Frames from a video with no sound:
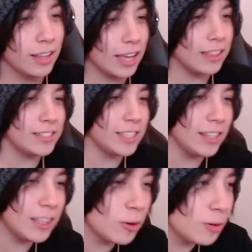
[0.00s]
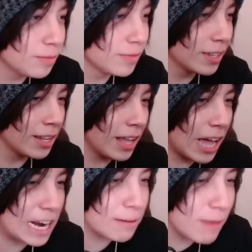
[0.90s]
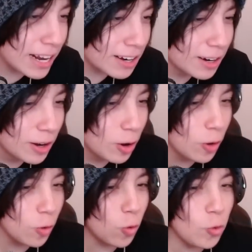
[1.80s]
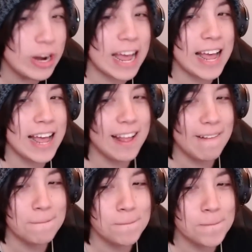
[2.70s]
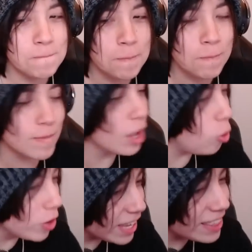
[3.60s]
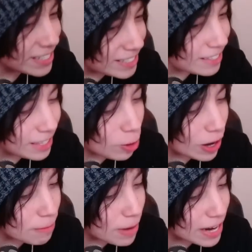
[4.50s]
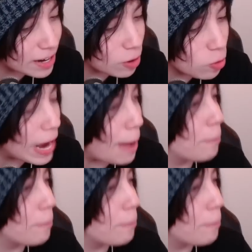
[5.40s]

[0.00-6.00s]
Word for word: he decidido armar una, hoy he decidido armar una